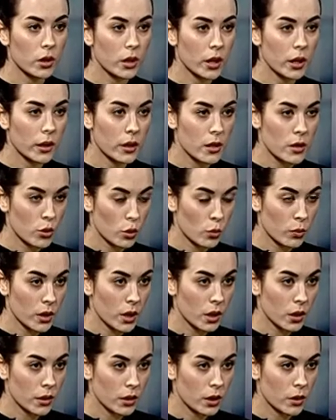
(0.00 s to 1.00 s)
кількість
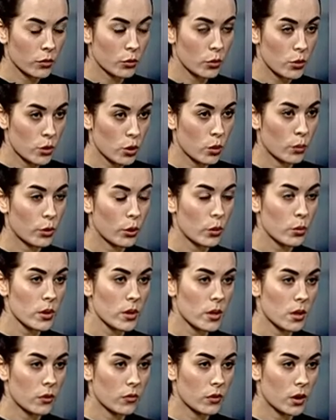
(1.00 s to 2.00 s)
об'єктів у цьому
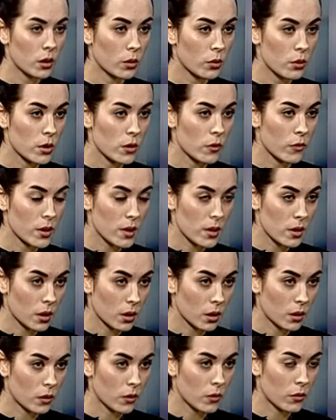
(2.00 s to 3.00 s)
році вдалося ввести
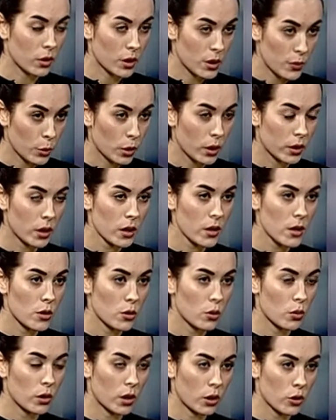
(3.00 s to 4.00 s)
в
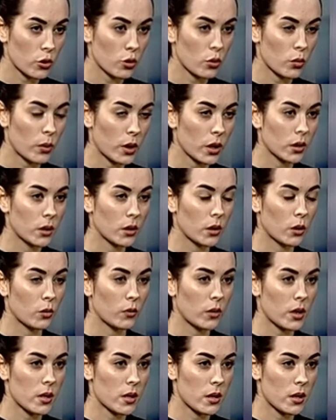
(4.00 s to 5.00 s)
експлуатацію, якщо брати на
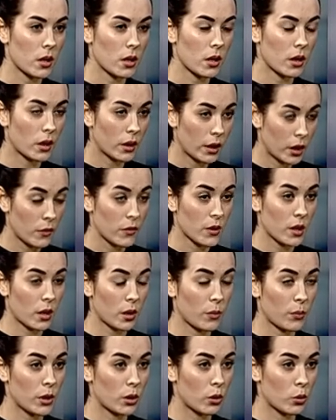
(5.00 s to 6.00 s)
увазі київський
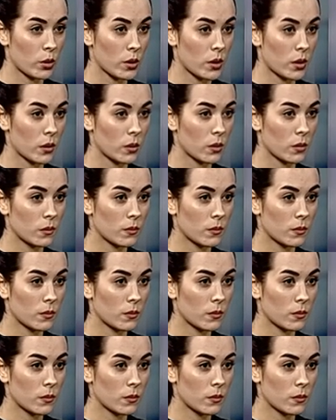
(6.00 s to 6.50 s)
підрозділ?